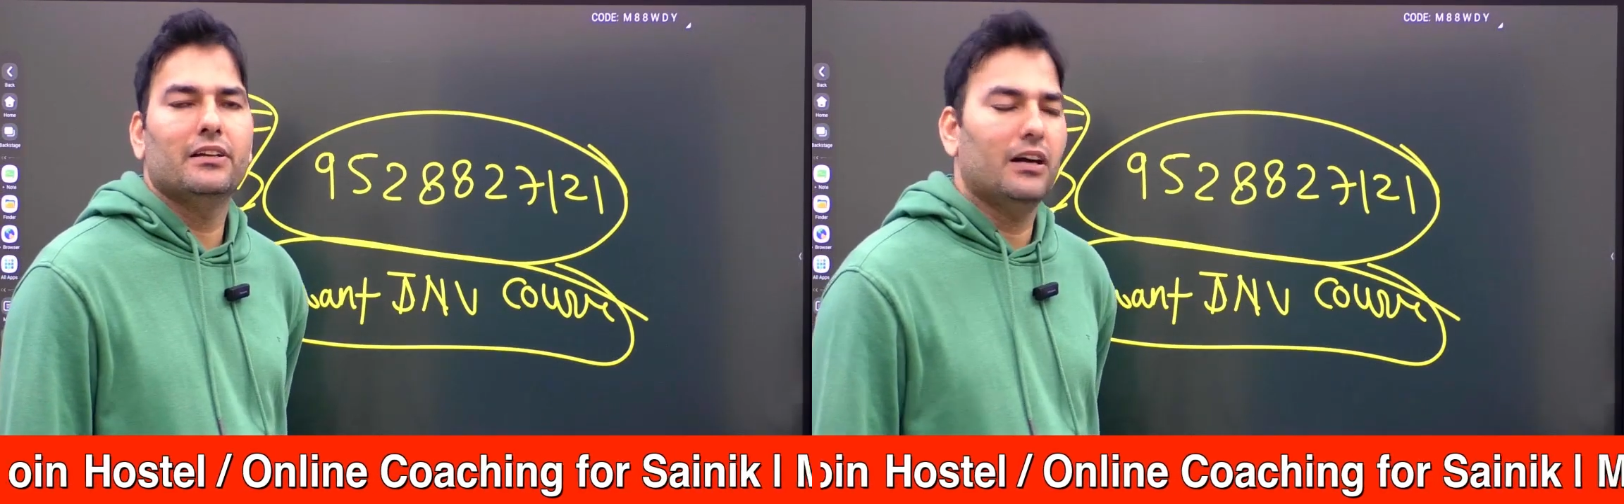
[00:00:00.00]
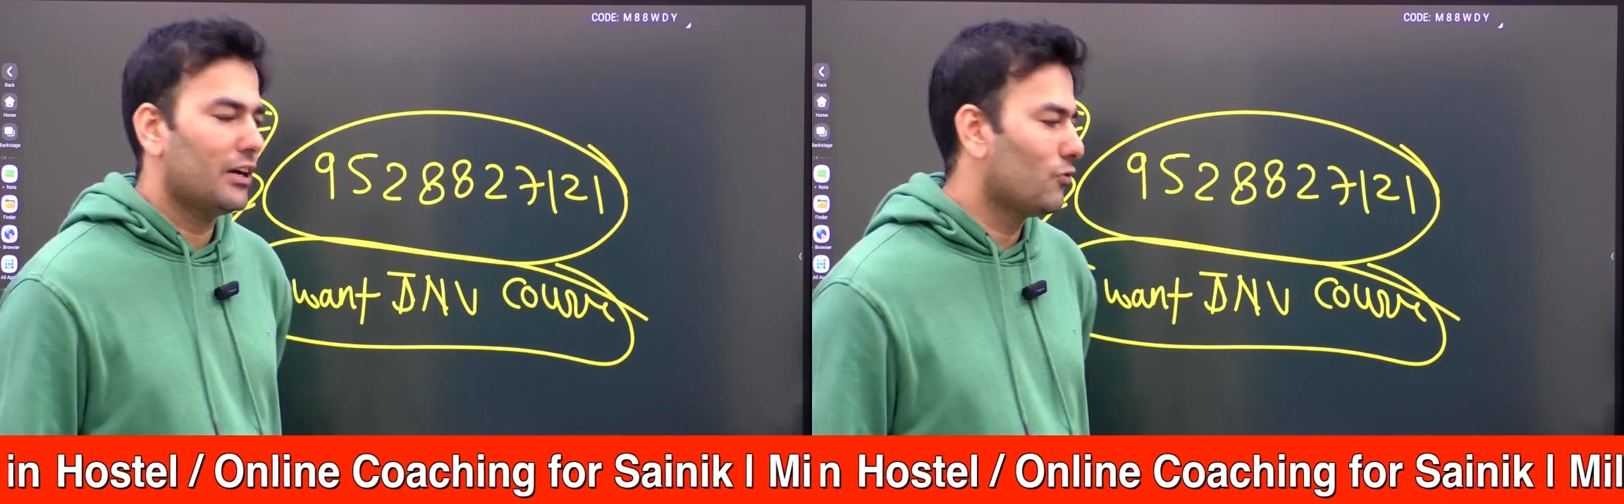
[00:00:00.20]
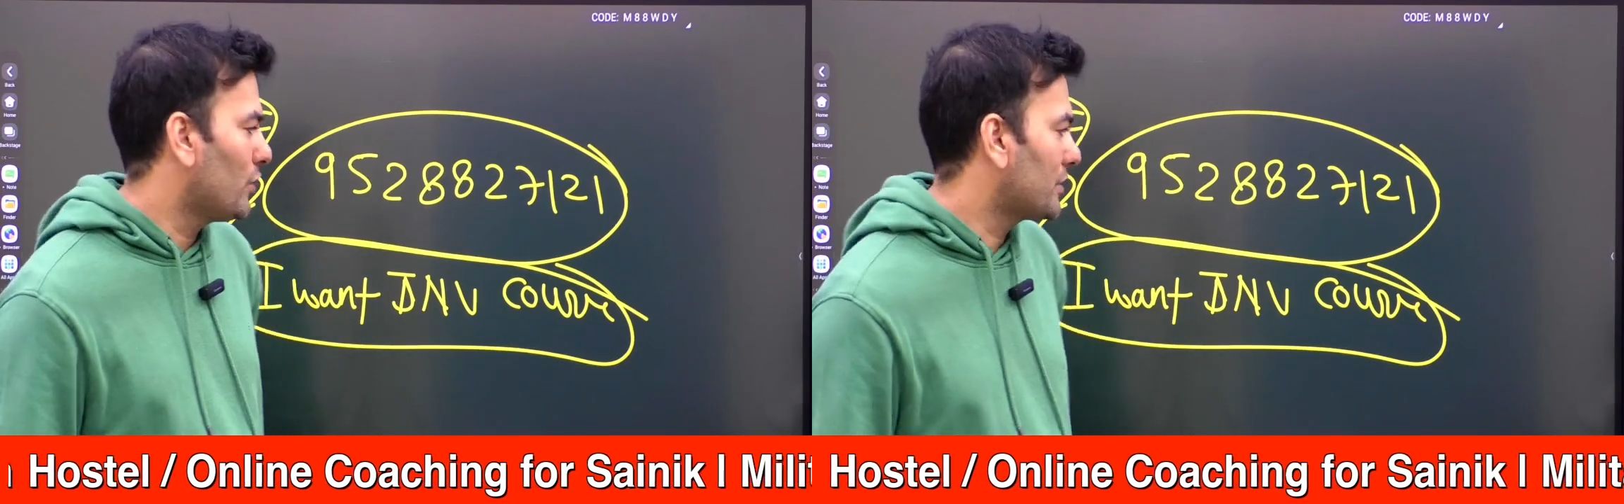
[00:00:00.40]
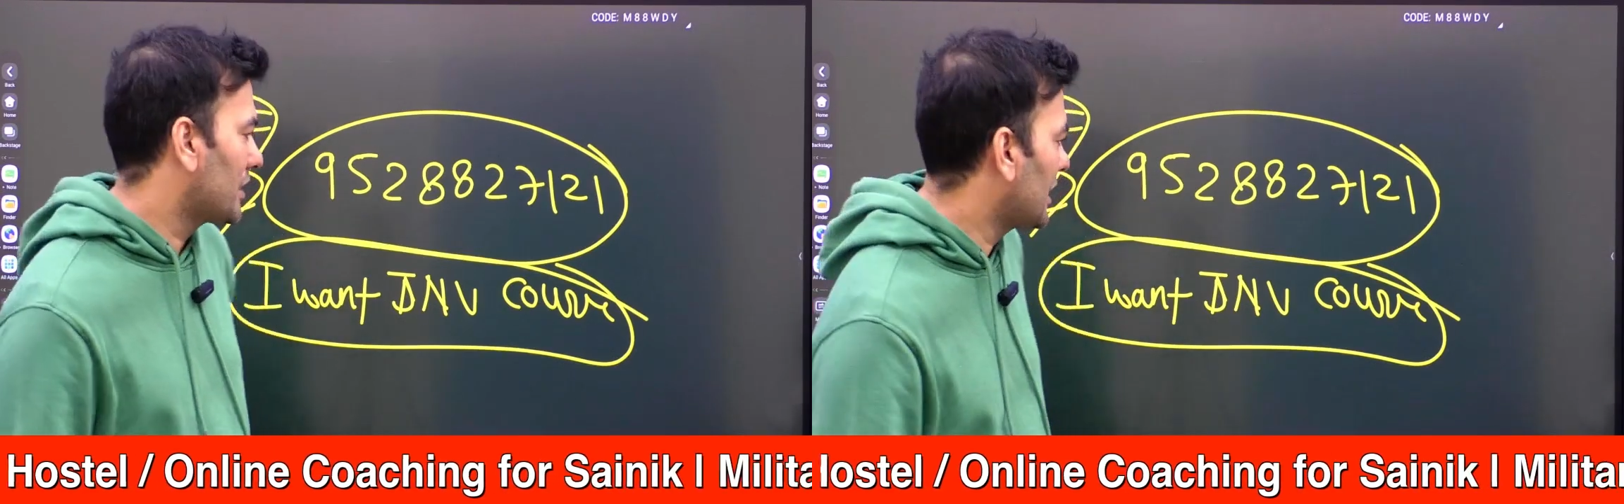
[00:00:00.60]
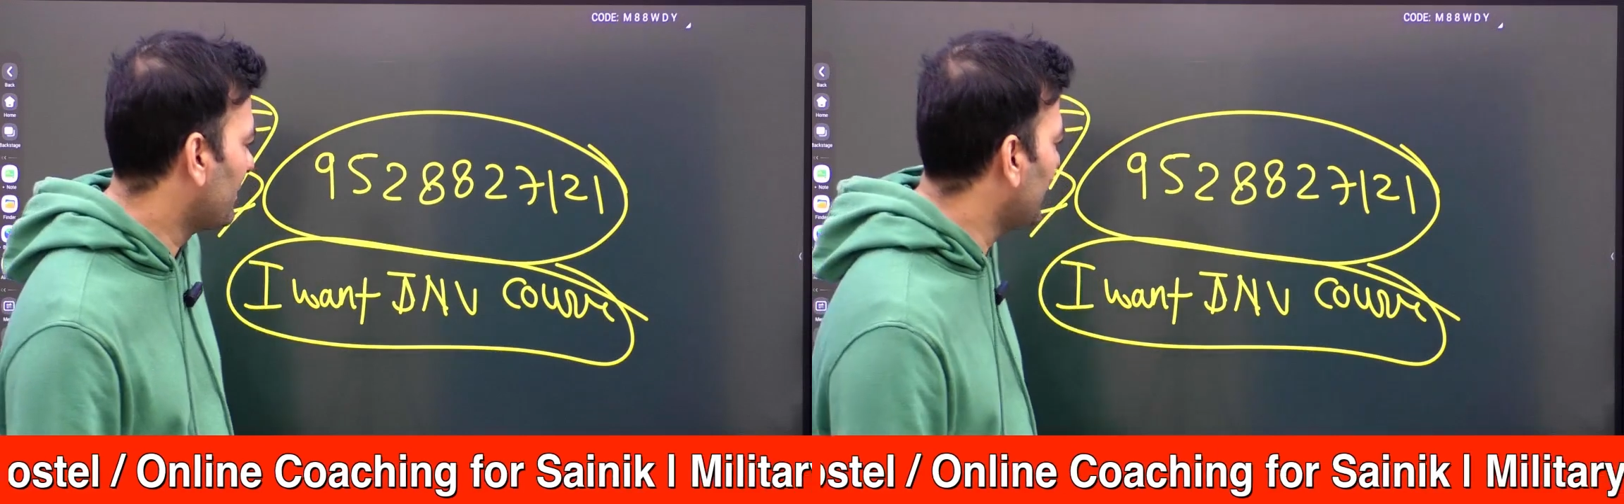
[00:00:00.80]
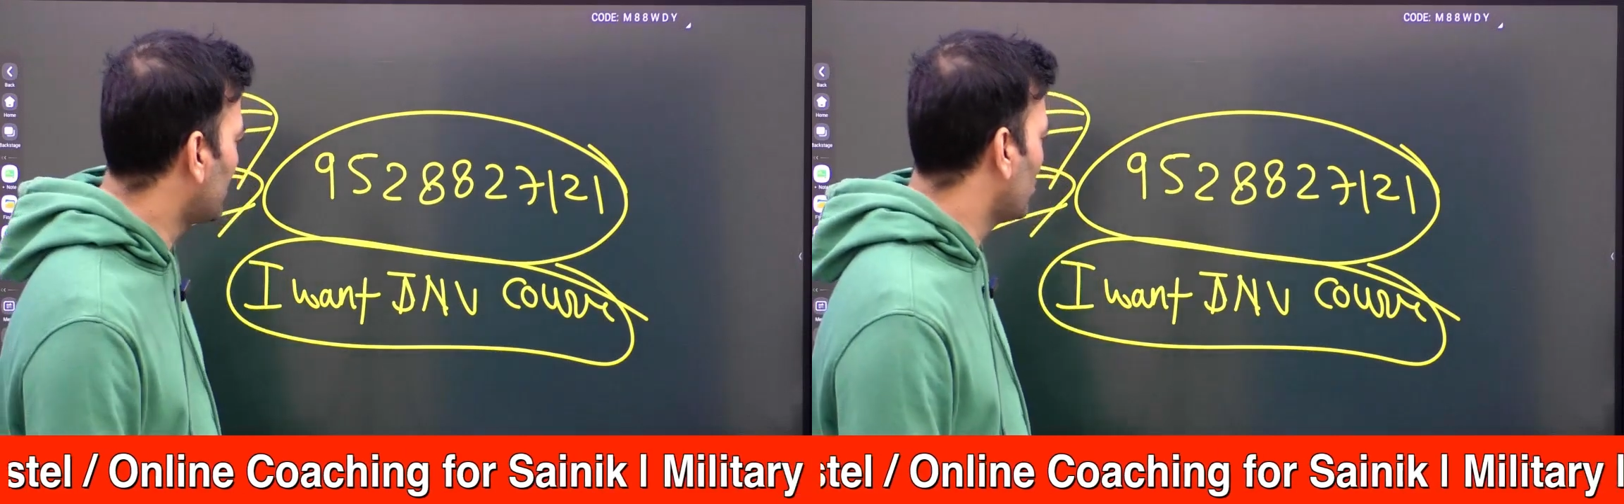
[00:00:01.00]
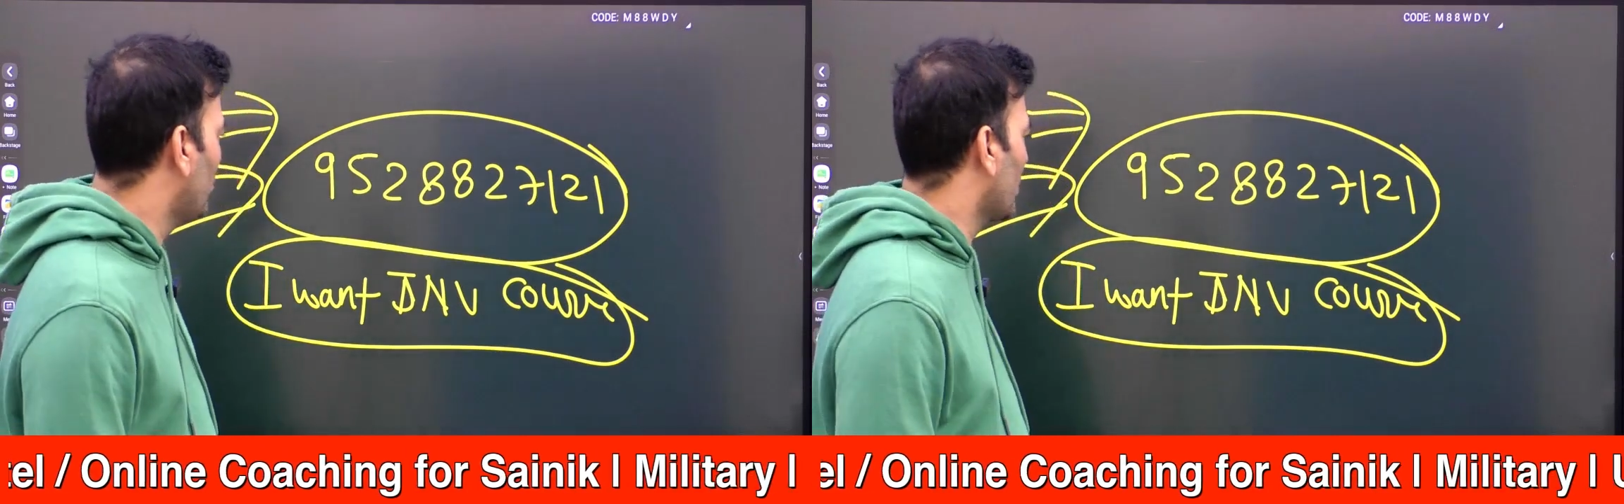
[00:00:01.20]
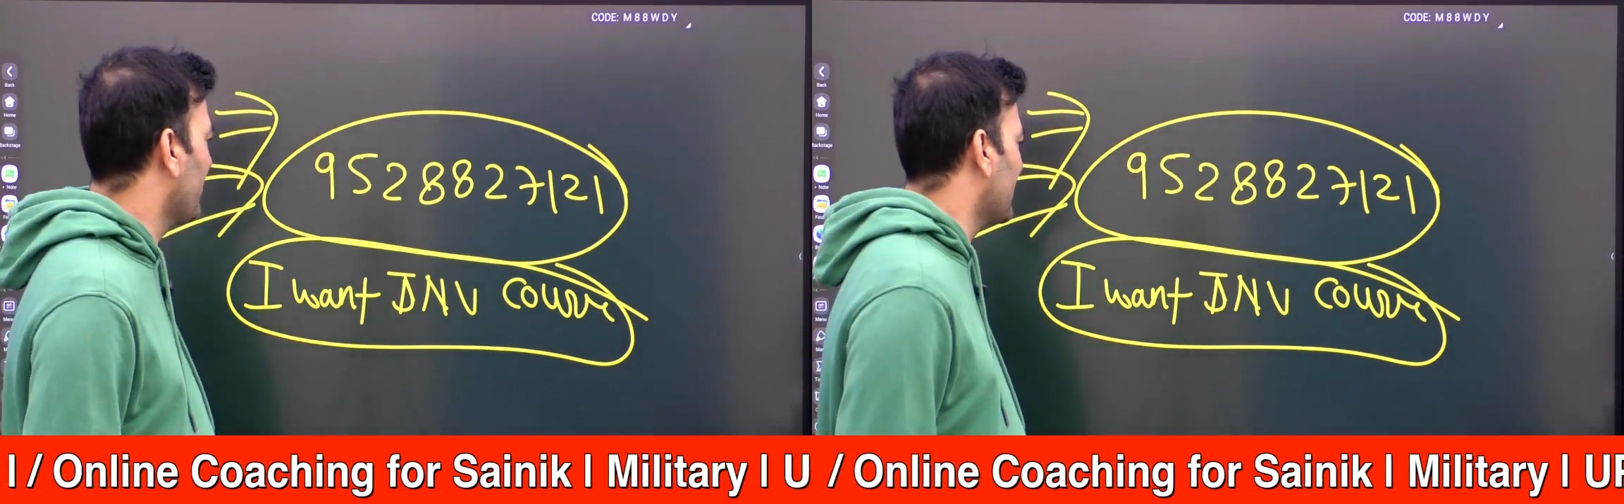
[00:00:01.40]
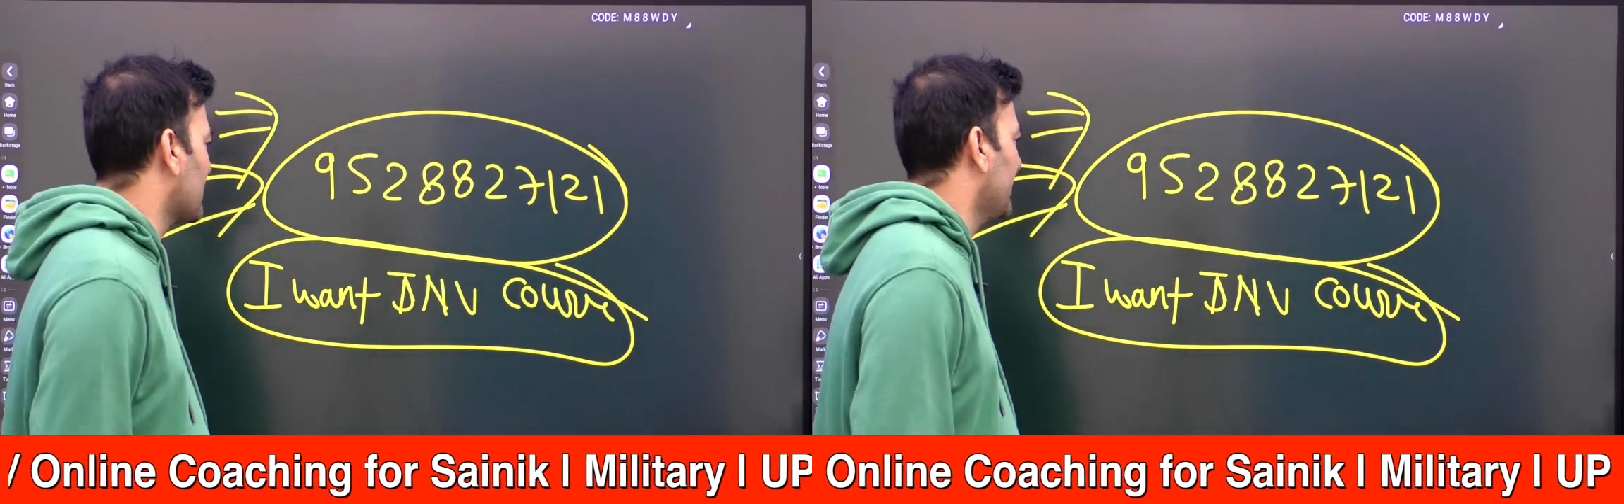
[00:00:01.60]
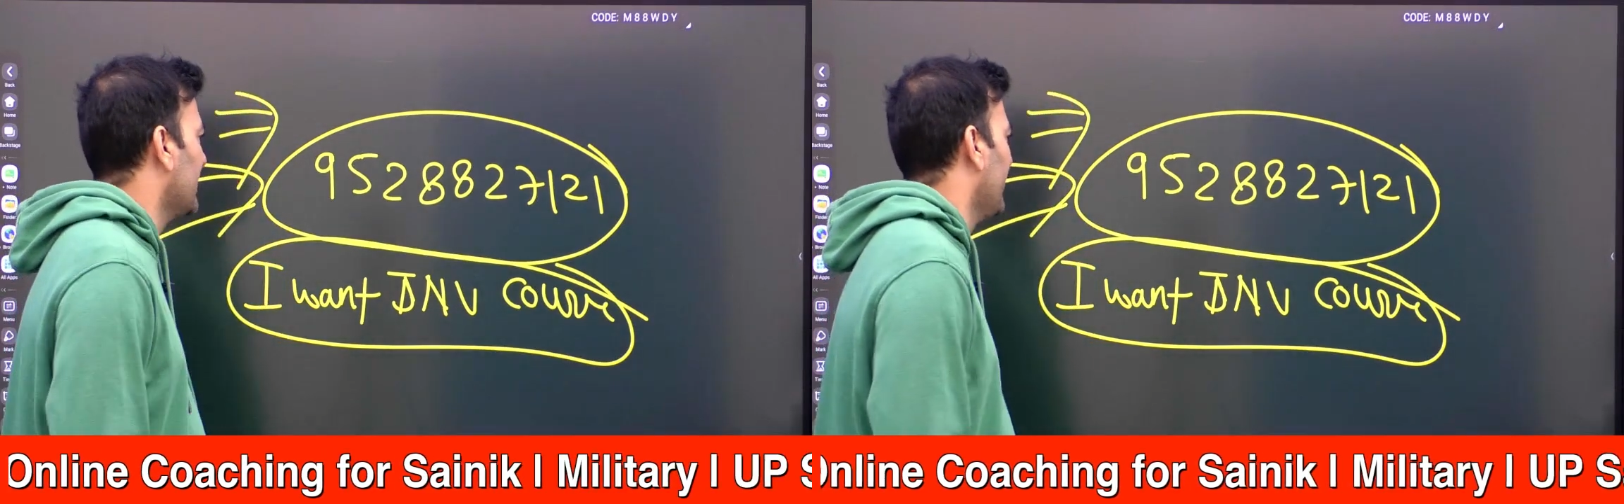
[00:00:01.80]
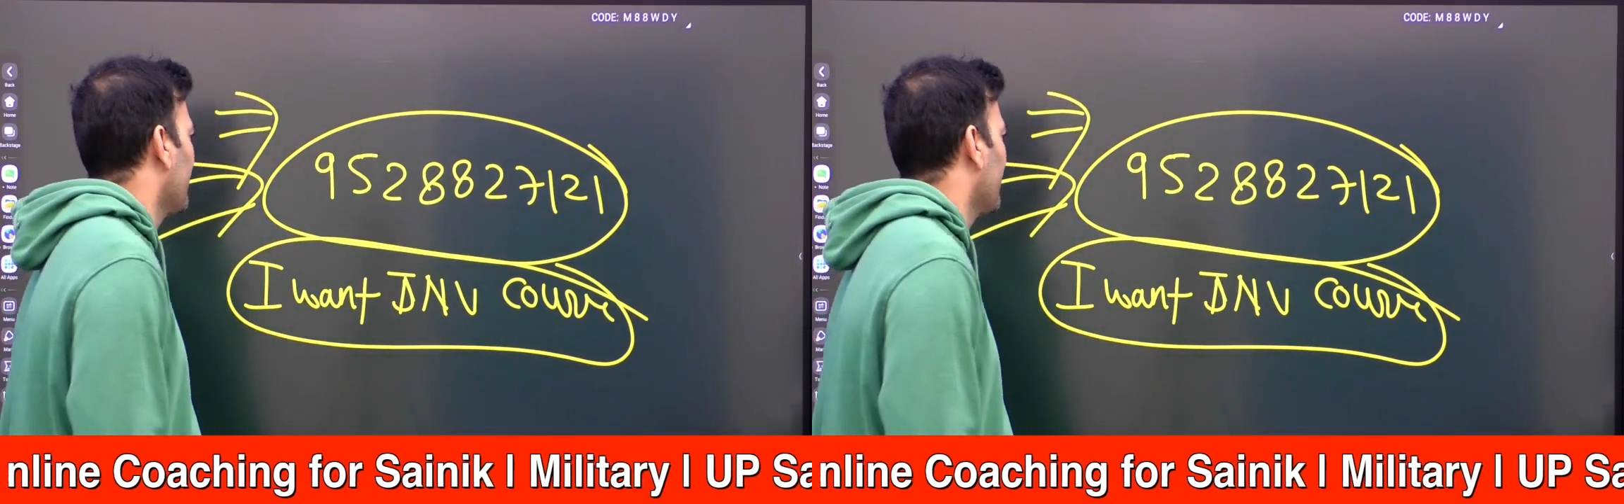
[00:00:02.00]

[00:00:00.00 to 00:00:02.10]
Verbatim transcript: अगर वो ऐसा कर पाए तो और भी बेस्ट रहेगा